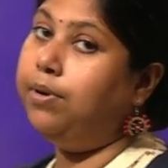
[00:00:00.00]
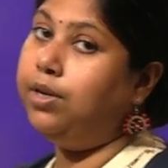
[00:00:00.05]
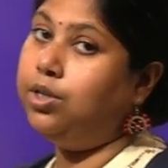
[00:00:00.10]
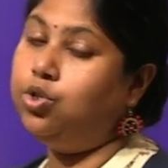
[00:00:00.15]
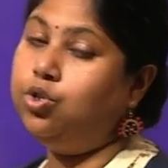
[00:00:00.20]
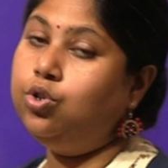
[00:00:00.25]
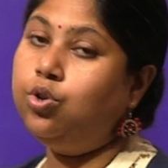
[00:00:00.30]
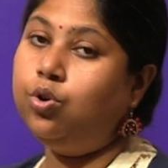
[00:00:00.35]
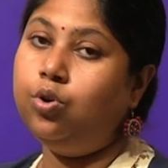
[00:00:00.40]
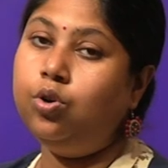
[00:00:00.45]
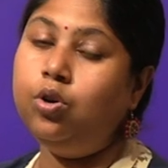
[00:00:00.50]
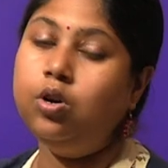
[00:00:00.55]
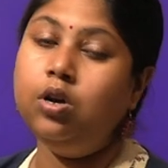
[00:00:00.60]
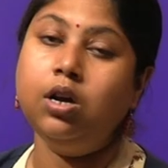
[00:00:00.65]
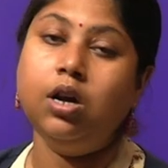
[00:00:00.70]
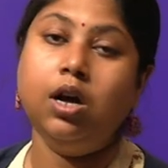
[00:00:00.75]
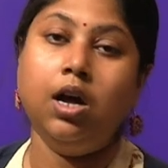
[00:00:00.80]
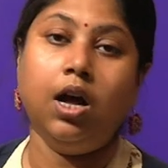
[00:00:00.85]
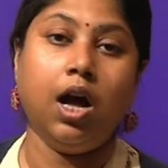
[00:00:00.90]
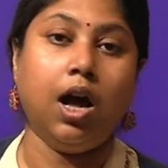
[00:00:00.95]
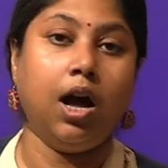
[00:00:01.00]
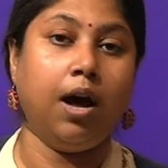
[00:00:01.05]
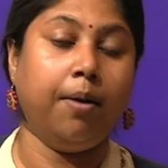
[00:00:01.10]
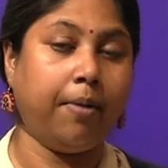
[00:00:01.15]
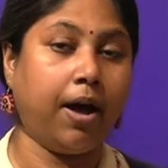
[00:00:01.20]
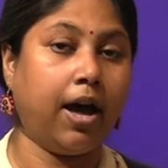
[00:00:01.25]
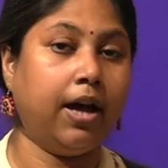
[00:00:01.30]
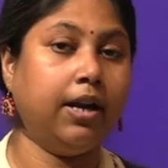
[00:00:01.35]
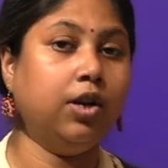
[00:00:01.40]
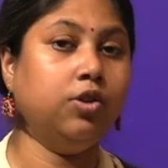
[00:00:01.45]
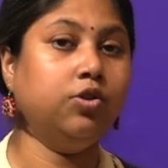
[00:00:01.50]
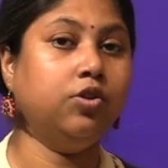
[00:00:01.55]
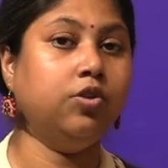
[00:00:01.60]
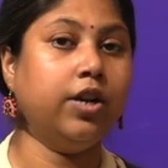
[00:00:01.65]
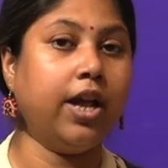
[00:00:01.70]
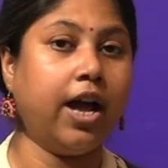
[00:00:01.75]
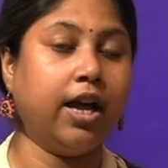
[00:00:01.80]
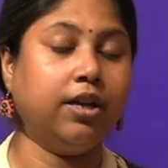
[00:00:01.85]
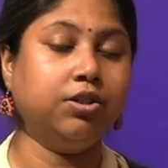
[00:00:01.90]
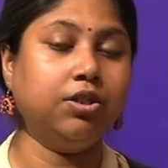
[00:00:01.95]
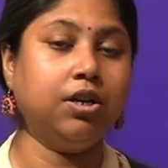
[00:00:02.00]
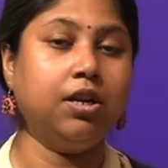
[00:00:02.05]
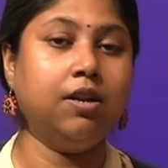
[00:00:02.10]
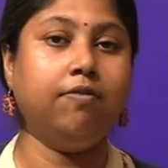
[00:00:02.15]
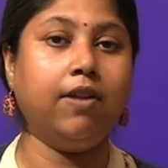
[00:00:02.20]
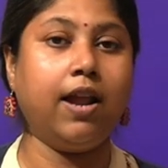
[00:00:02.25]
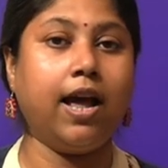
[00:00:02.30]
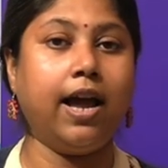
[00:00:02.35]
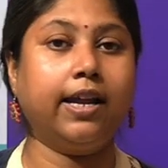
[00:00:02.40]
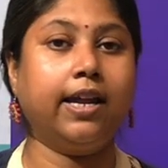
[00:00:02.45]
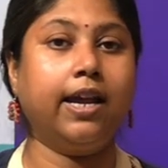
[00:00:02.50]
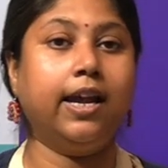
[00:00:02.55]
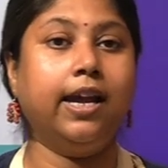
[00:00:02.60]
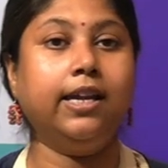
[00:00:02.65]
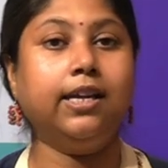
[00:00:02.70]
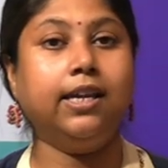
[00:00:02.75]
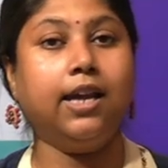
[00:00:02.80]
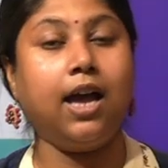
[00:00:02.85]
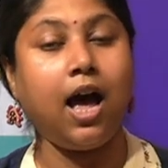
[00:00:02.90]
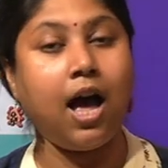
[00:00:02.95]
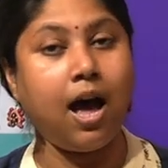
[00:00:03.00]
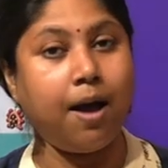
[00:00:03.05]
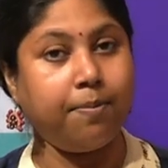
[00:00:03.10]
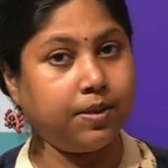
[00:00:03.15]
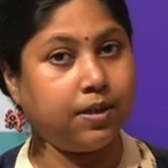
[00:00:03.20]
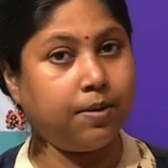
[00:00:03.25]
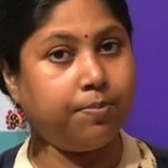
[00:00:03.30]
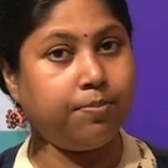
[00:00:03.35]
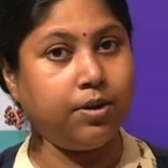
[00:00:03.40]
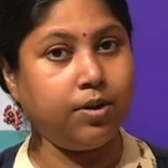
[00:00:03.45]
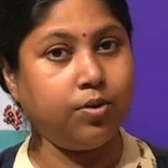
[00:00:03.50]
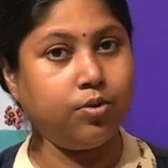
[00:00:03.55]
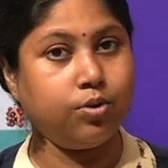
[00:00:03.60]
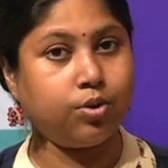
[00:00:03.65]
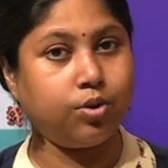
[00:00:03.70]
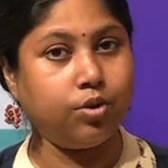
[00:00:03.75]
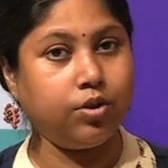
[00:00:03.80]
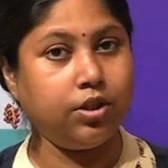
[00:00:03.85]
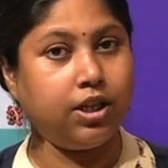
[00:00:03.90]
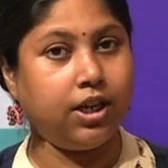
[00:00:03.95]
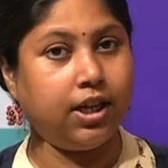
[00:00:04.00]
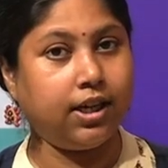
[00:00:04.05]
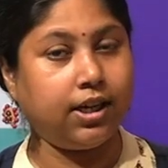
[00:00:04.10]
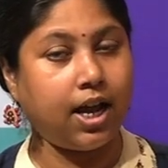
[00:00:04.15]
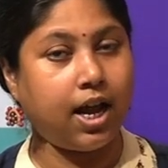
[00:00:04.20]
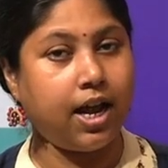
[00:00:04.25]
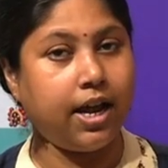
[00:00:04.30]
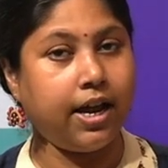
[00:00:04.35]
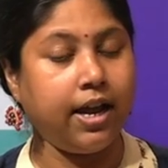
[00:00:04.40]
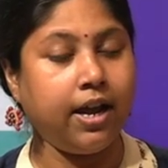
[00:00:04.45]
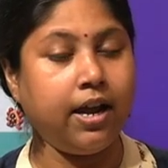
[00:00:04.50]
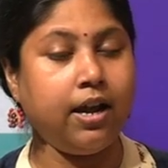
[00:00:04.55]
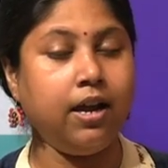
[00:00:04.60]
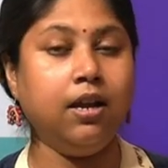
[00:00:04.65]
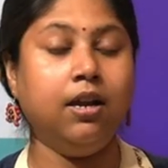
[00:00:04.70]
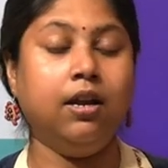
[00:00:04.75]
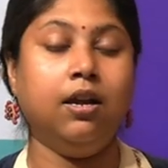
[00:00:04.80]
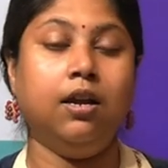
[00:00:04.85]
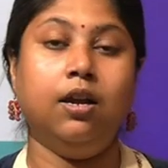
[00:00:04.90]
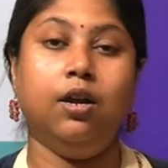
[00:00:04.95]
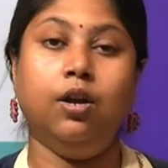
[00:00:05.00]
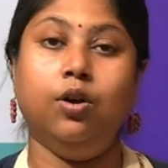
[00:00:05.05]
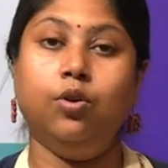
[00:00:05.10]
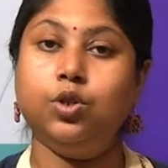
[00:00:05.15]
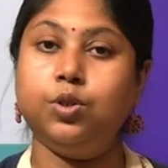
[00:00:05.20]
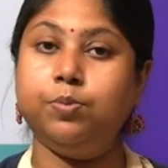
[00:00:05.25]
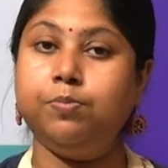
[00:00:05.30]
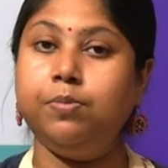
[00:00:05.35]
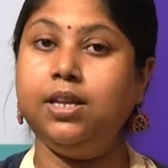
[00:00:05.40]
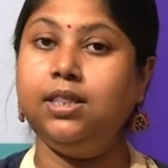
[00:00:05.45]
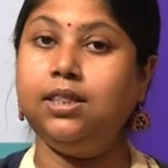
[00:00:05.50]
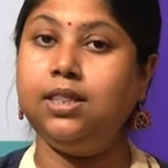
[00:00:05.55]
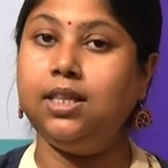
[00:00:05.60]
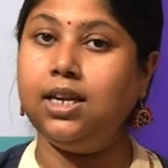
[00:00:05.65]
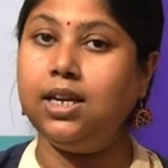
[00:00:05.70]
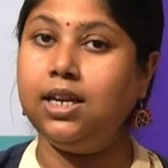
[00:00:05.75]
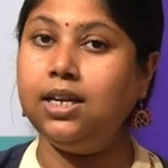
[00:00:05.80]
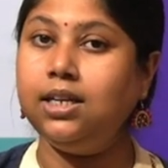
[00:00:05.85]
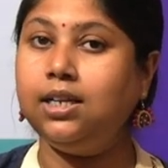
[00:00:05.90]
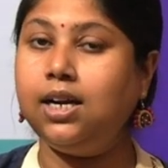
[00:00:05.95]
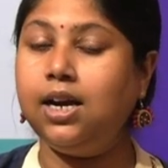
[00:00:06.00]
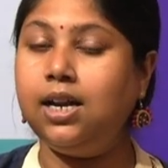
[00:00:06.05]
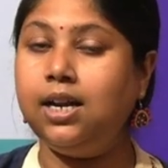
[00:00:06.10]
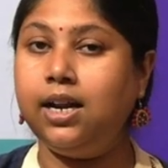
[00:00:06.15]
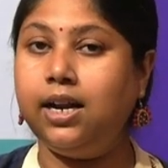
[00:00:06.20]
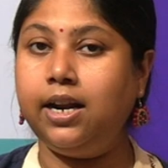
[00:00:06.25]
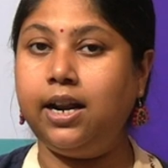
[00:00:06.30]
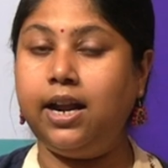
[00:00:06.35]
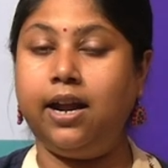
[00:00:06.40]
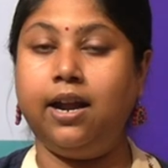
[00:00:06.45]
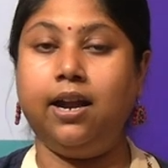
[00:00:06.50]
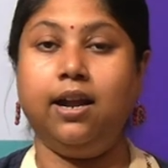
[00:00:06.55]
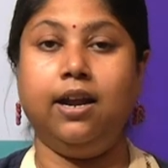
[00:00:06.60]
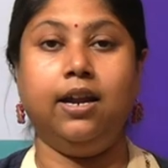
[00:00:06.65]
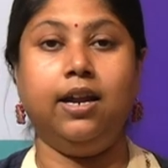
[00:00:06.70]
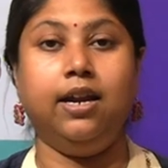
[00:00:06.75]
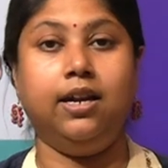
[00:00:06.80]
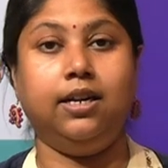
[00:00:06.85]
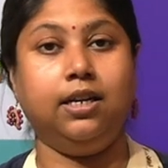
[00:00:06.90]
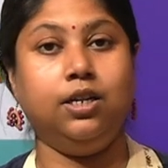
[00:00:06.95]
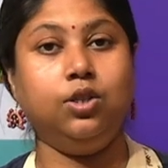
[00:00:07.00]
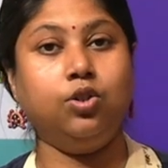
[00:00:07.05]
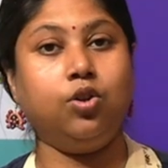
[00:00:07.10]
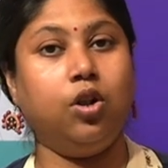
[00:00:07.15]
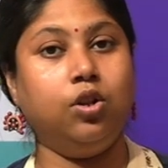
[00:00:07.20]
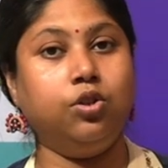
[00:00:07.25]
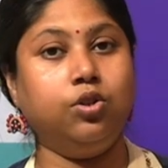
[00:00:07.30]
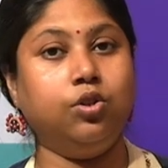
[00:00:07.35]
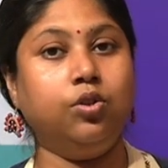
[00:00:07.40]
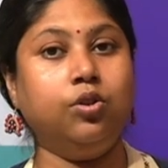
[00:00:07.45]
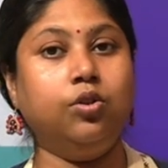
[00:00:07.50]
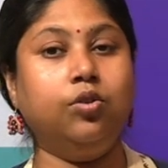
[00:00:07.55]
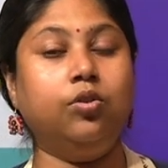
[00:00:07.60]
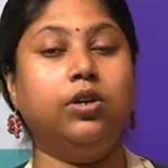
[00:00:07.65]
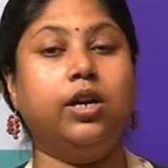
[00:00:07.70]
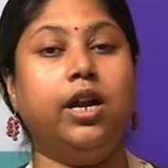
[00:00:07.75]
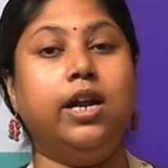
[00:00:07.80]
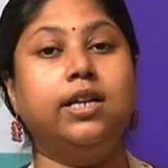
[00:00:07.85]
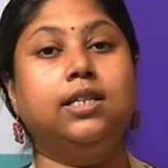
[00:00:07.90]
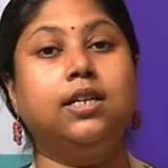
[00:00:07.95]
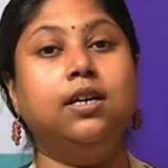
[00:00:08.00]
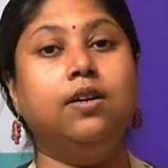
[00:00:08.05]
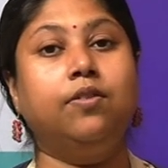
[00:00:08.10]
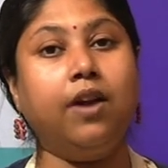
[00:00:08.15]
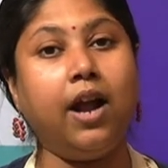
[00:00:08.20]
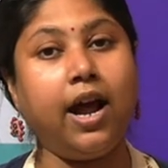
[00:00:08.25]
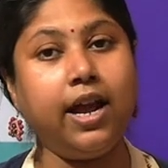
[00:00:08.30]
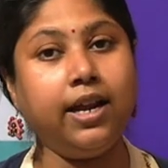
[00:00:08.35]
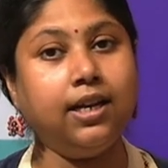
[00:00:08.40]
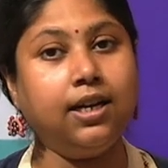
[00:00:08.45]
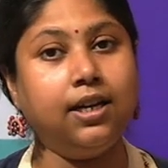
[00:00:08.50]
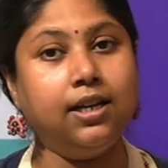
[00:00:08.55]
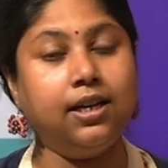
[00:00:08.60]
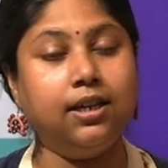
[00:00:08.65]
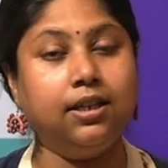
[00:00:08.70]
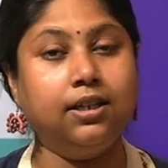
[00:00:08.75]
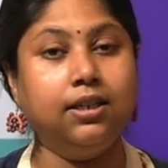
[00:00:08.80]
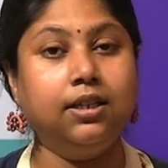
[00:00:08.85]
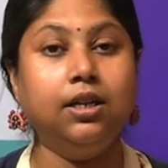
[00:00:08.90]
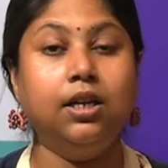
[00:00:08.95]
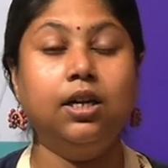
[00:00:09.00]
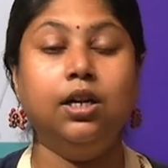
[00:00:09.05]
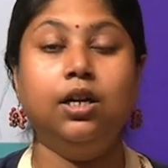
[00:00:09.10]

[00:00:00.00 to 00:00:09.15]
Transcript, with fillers: बच्चों हमारा जो नेशनल फ्लैग है क्या आप सबने उसको देखा है उसमें तीन कलर है इट इज़ ऑल्सो नोन एज अ ट्राई कलर